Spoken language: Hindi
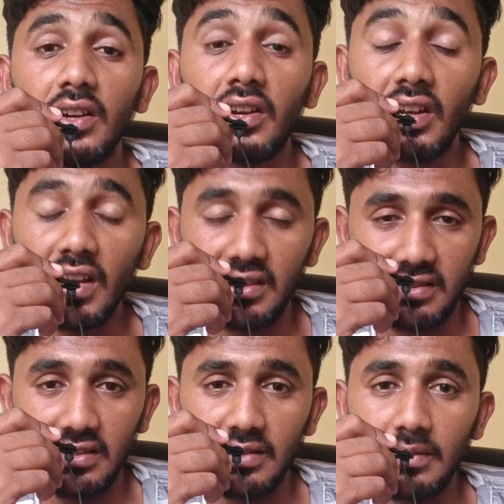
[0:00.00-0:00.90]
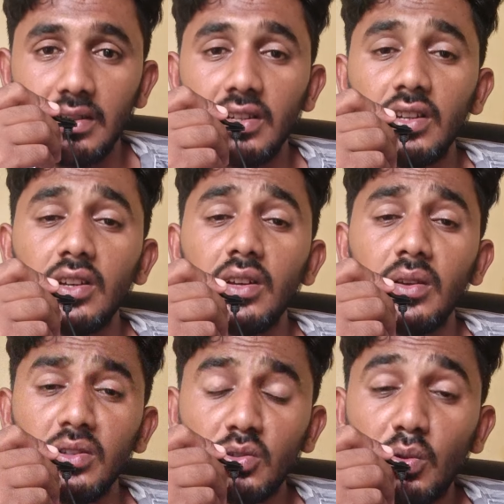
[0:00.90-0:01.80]
ड्रेस
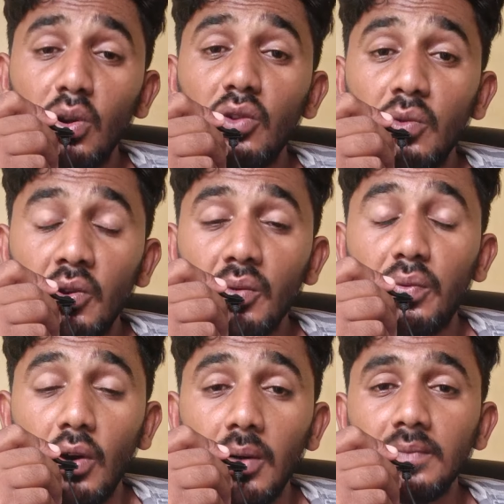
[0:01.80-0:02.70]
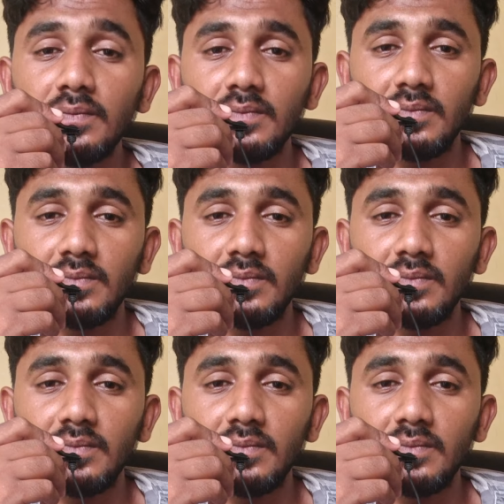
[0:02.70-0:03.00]
स्कूल यूनिफॉर्म